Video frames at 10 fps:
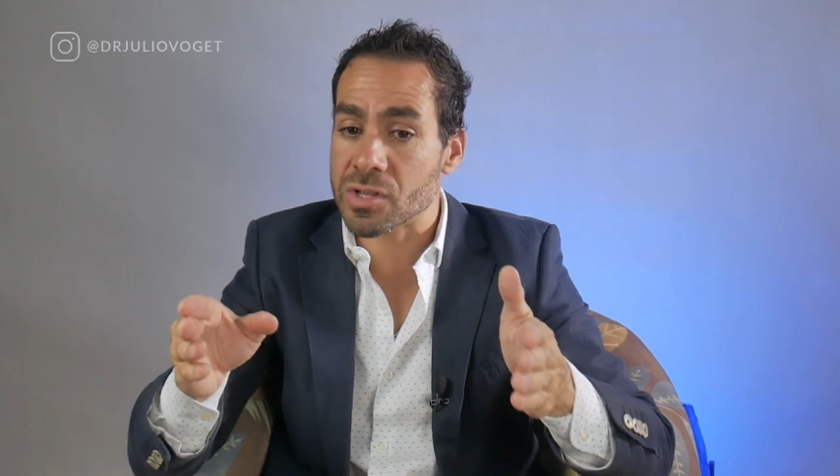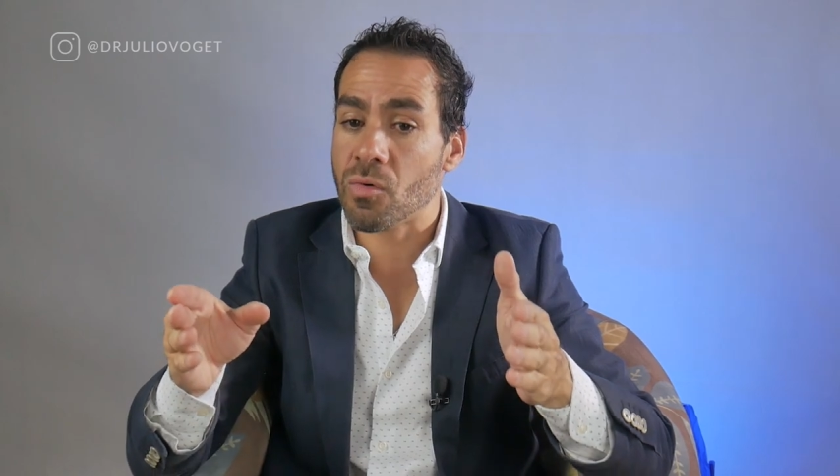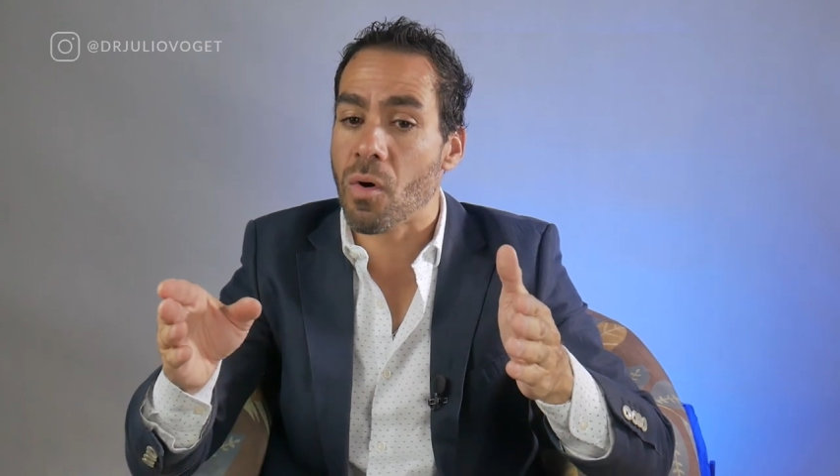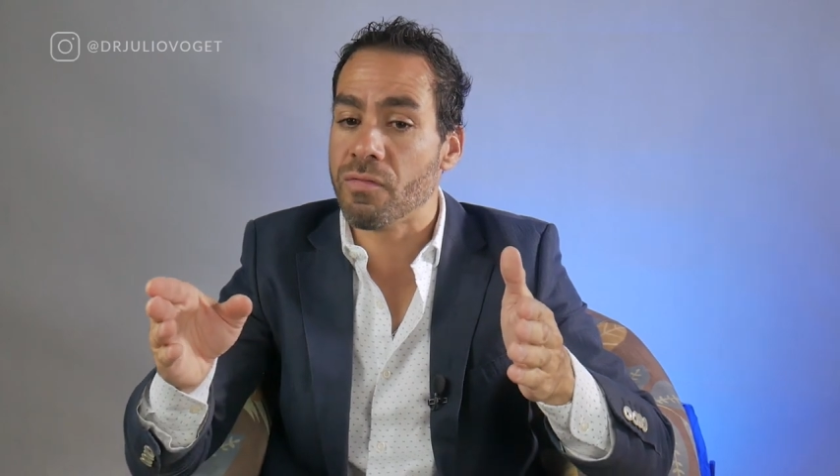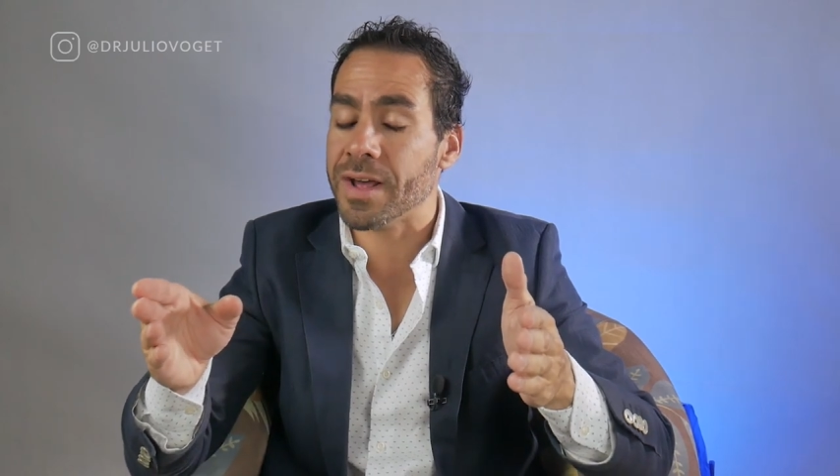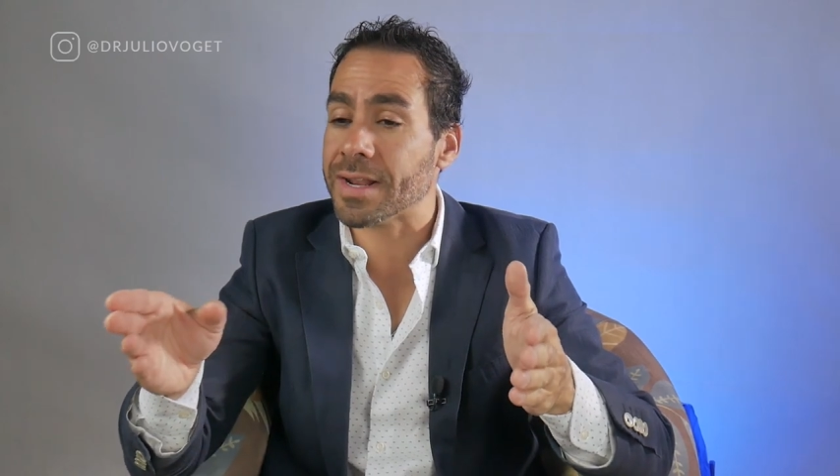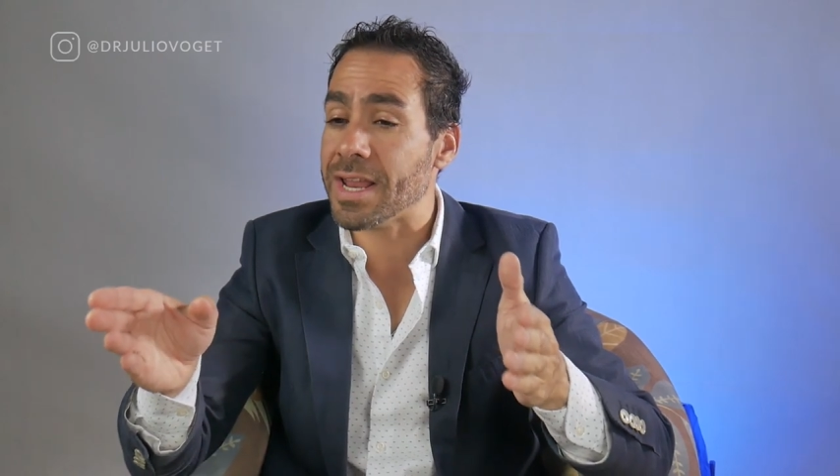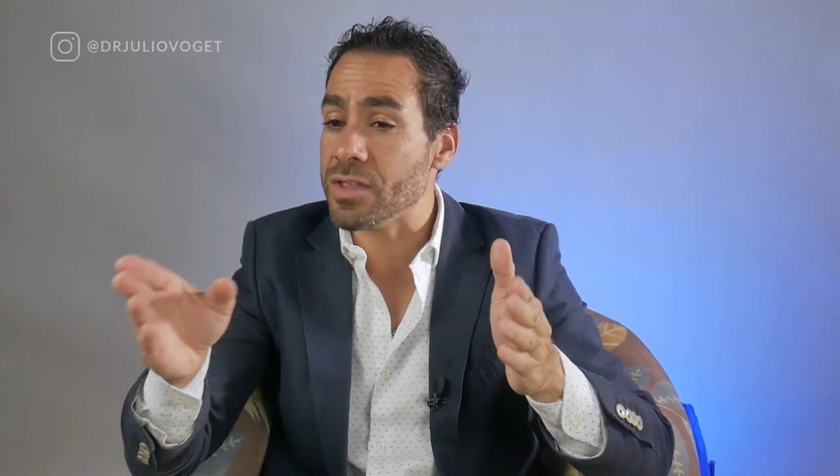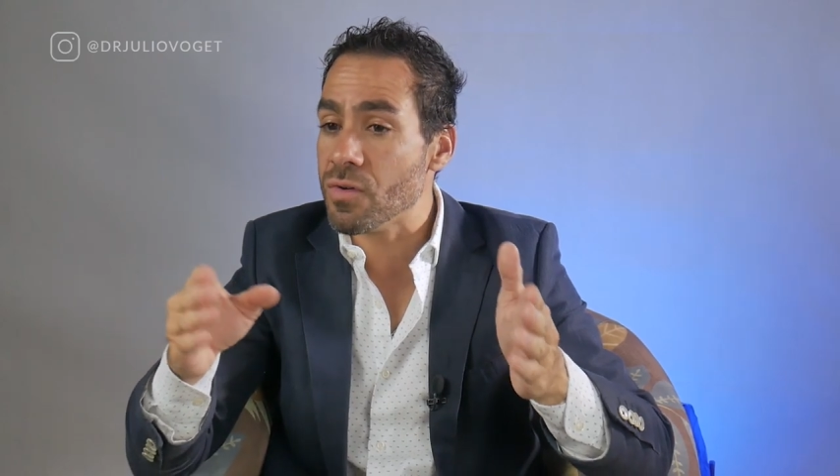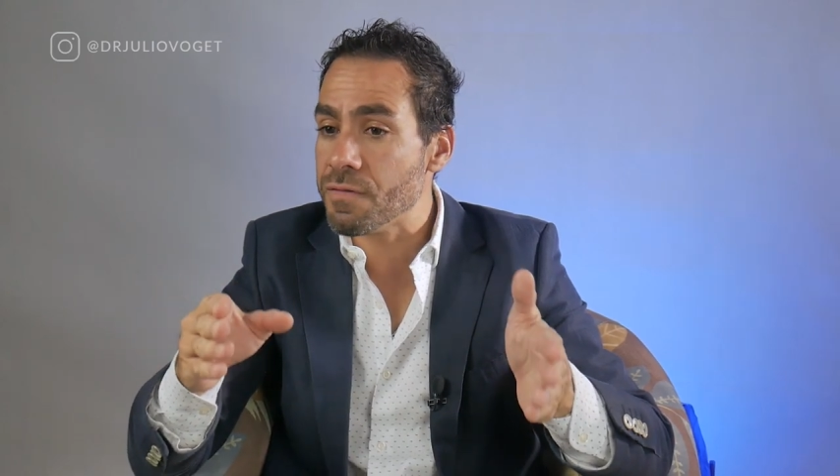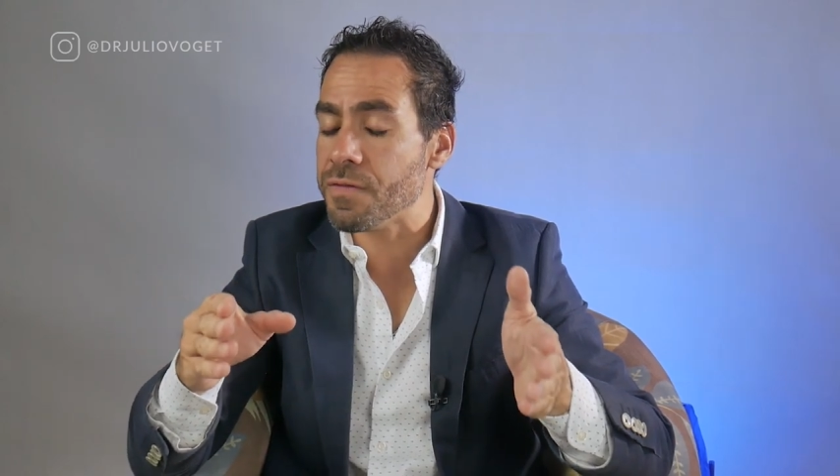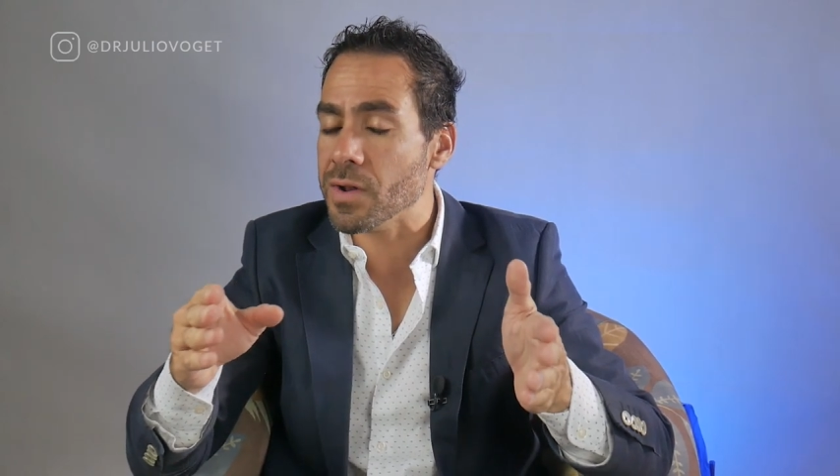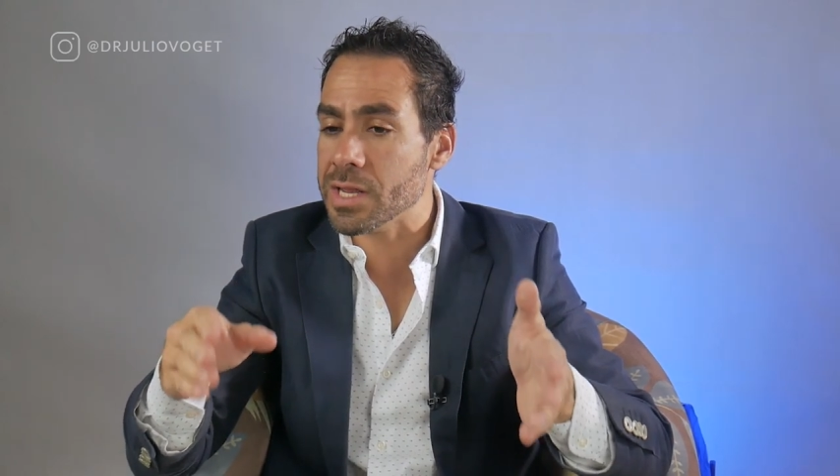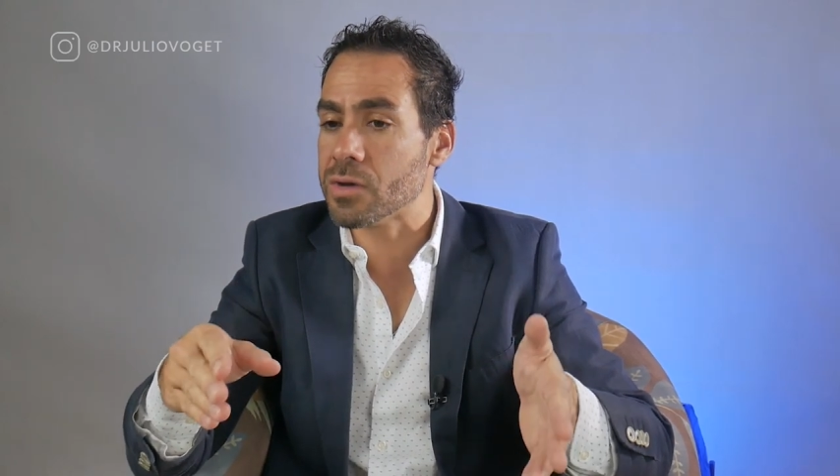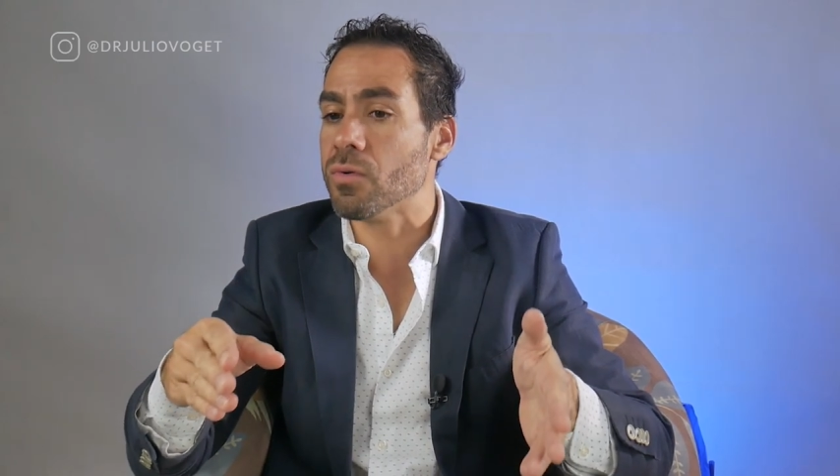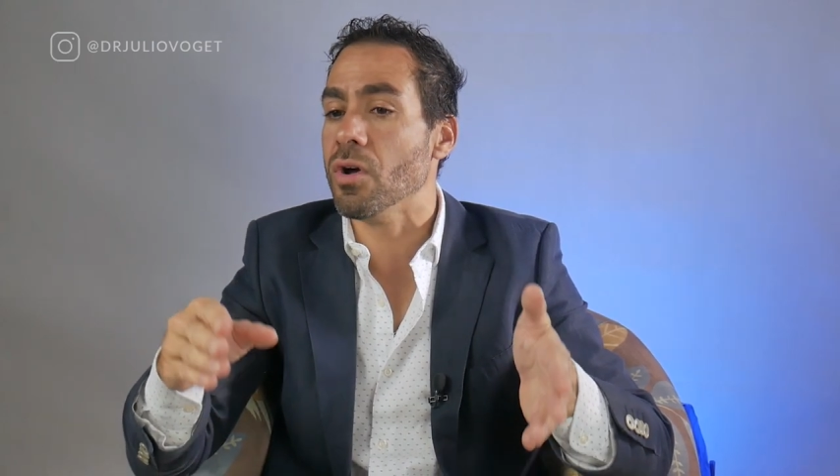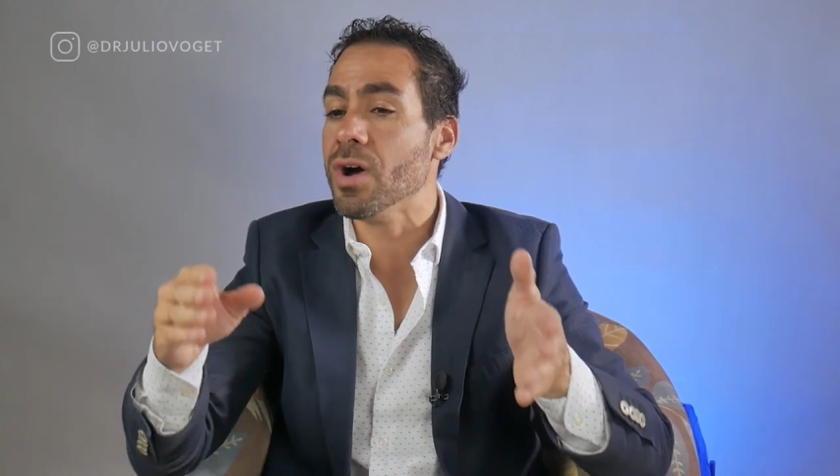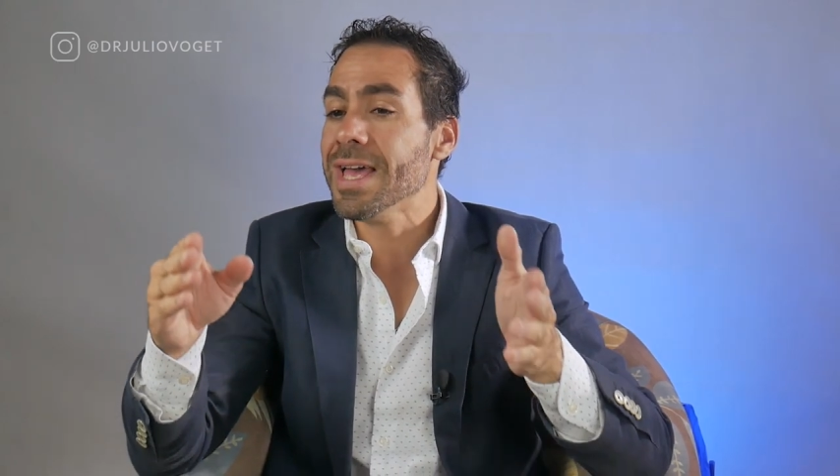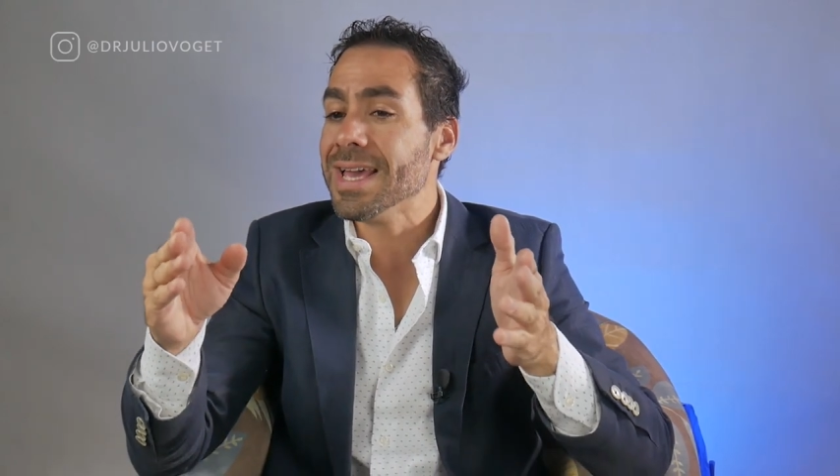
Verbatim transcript: não houver nenhum folículo